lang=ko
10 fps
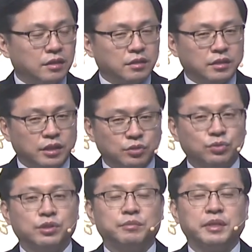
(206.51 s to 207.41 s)

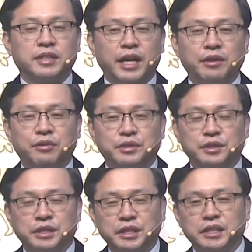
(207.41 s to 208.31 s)
예수님의 사역을
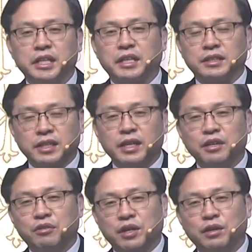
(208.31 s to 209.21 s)
크게 세
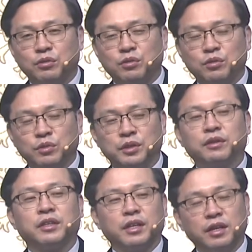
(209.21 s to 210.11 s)
역할로
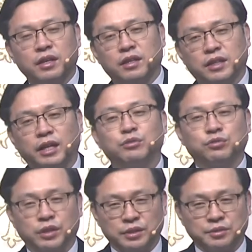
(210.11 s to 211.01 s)
이렇게 나눌
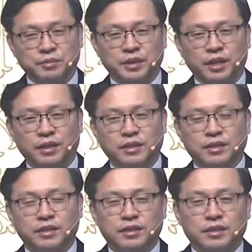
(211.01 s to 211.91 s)
수가 있습니다.
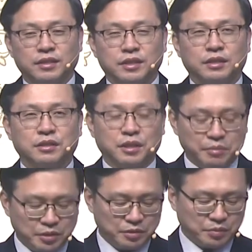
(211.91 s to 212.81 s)
자,
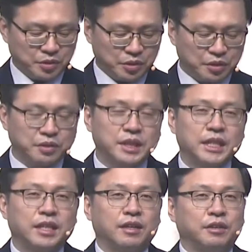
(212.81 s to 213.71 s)
그렇다면은 먼저
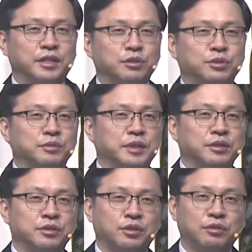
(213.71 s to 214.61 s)
어,
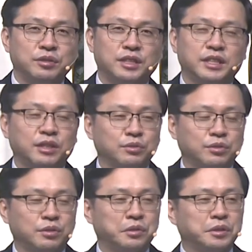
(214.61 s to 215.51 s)
예수님께서
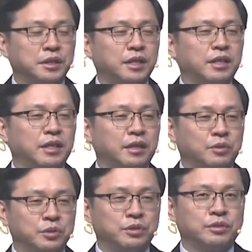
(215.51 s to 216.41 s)
선지자로서 이 땅에
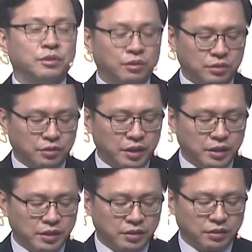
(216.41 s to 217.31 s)
오셔서
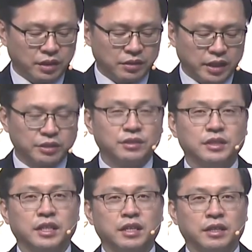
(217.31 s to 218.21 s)
어떠한 역할을
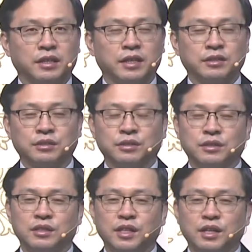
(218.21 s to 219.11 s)
하셨는가라는
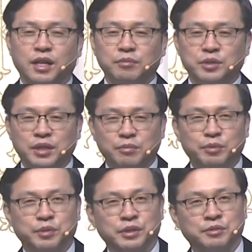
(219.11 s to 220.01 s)
것을 한번
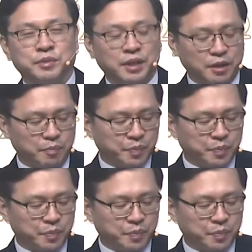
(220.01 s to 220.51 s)
살펴보겠습니다.